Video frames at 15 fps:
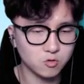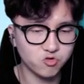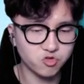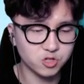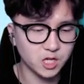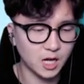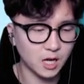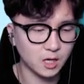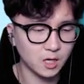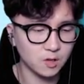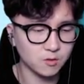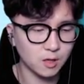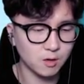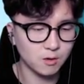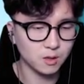굳이 안 가도
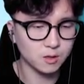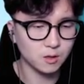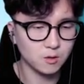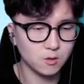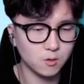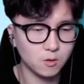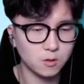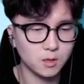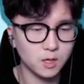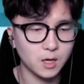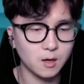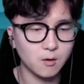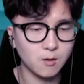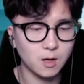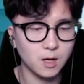될 것 같아요.
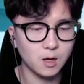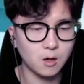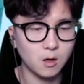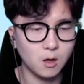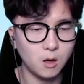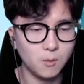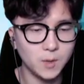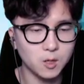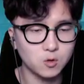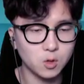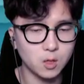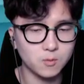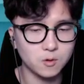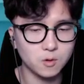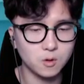로켓과 검의
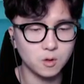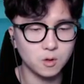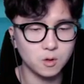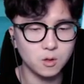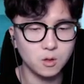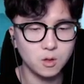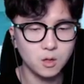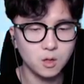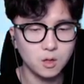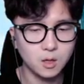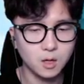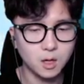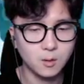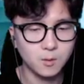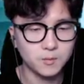조합으로
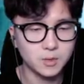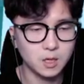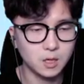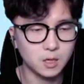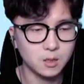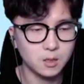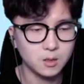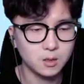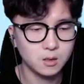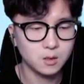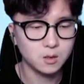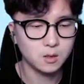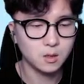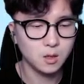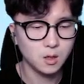가봅시다.
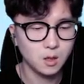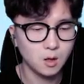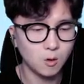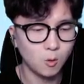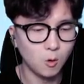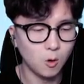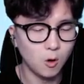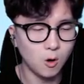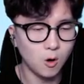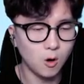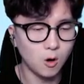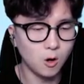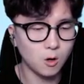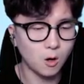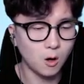
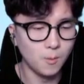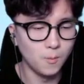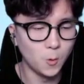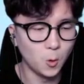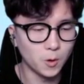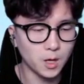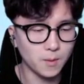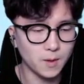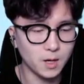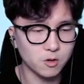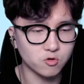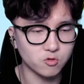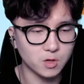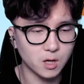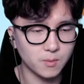오, 검 5레벨,
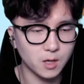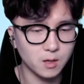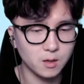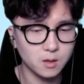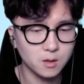6레벨.